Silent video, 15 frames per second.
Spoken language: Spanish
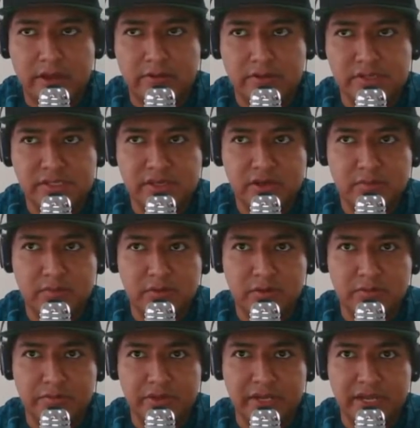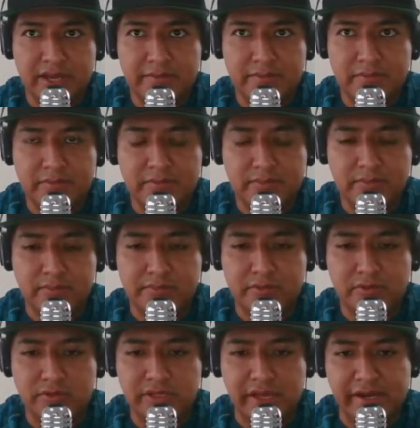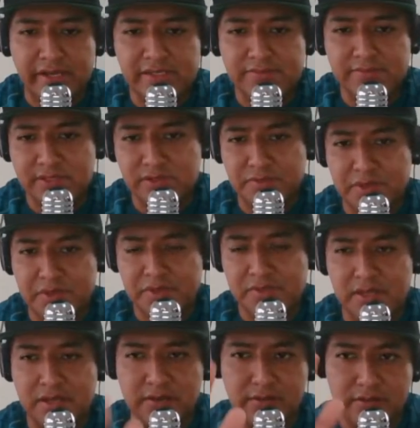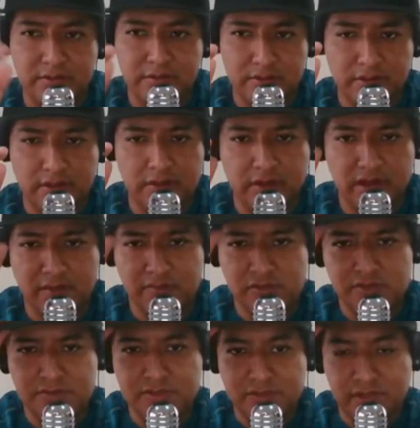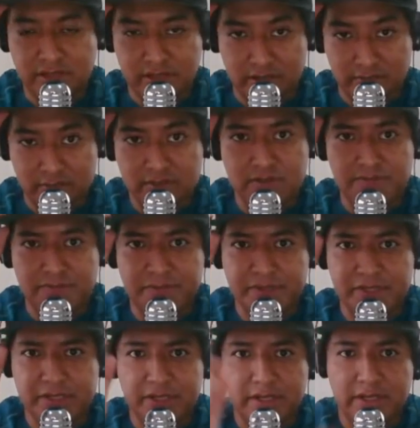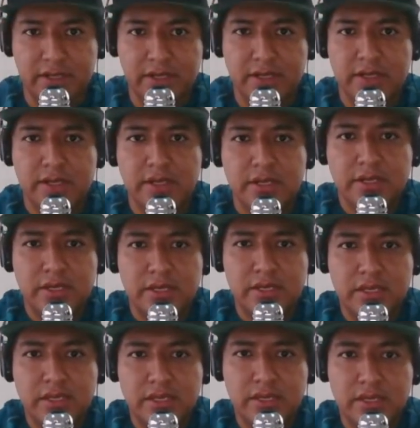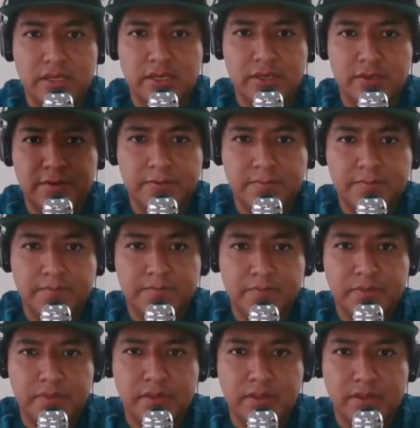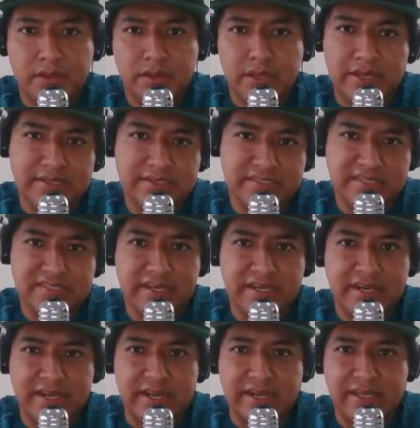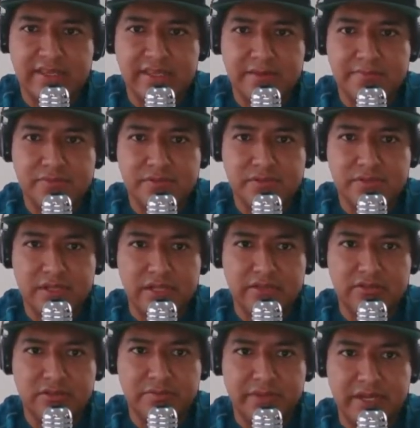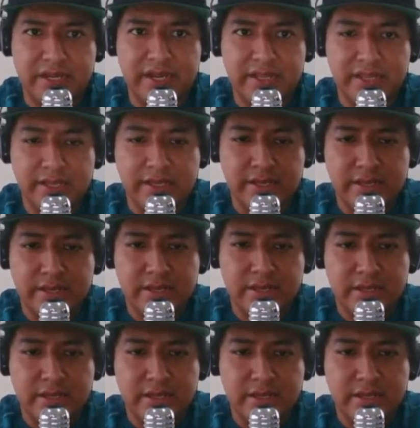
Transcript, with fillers: algo así como Miriam Gutiérrez, más o menos, algo de lo que hemos visto ahí en el boxeo femenil. Y, es de sangre caliente, pues, latinoamericana,